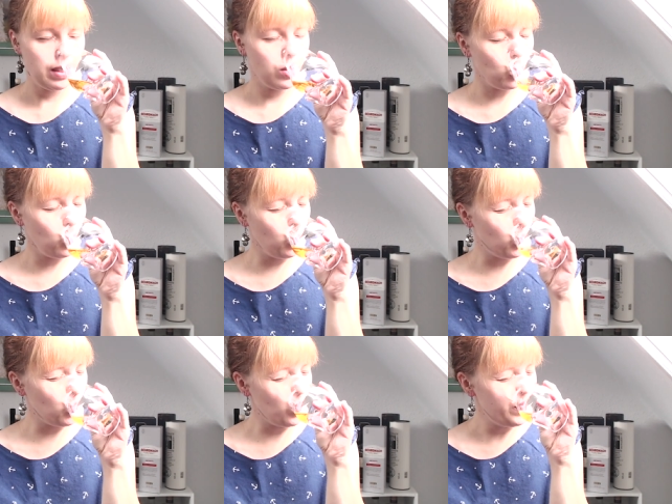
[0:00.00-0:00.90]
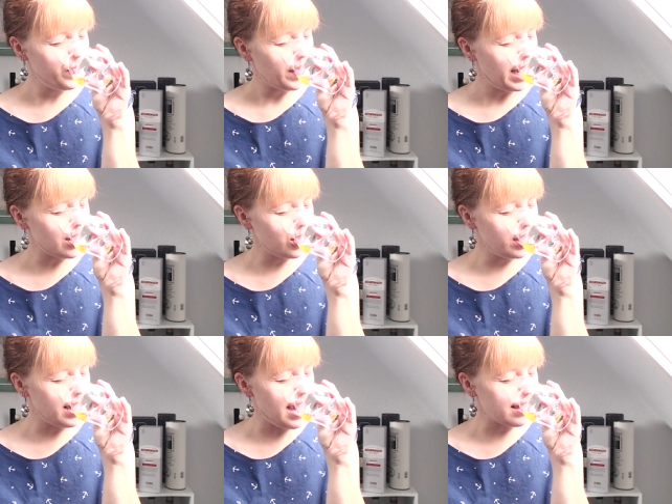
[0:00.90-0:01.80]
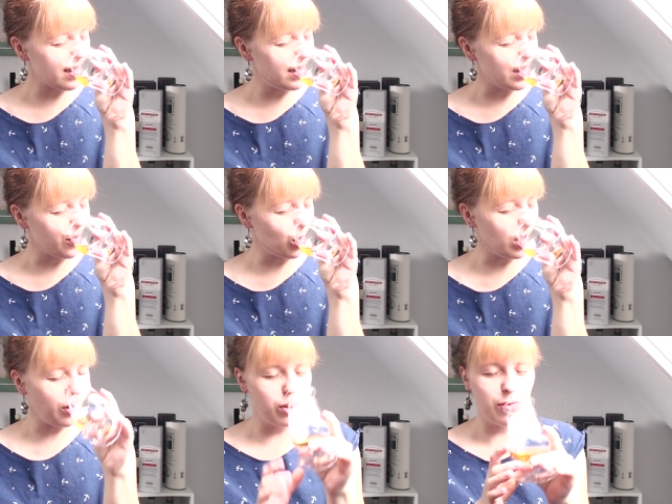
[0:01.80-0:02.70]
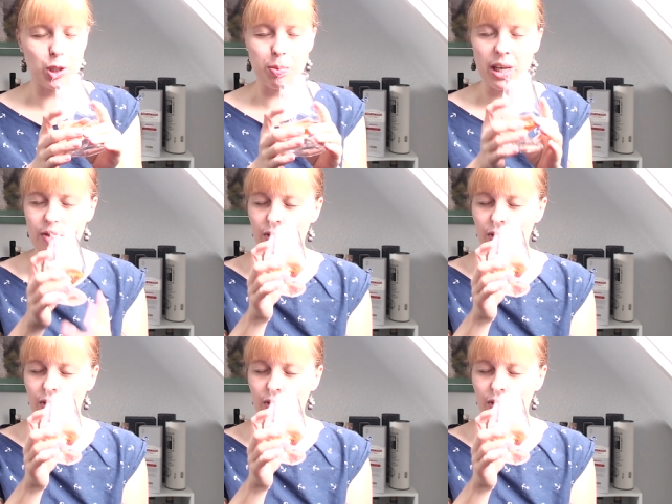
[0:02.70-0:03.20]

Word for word: Uh, also die Nase ist wirklich vielversprechend.